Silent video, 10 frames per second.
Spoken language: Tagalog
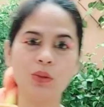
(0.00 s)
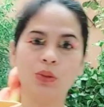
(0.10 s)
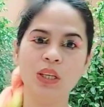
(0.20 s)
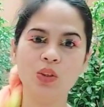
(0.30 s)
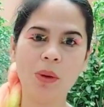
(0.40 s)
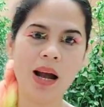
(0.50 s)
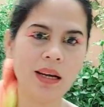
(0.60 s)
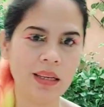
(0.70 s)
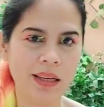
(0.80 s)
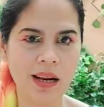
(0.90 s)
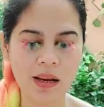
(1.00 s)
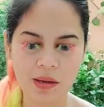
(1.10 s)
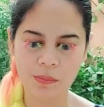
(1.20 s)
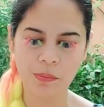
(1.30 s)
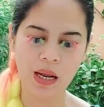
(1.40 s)
dito mga karag-karag
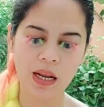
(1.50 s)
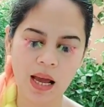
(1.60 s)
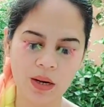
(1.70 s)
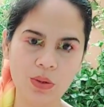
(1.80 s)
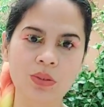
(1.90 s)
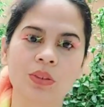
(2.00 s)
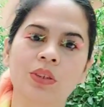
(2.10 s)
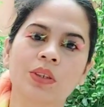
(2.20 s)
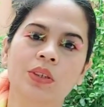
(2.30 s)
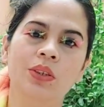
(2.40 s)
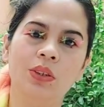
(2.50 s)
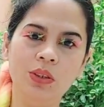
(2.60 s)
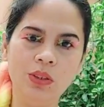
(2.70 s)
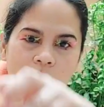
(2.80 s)
para klaro. Oh,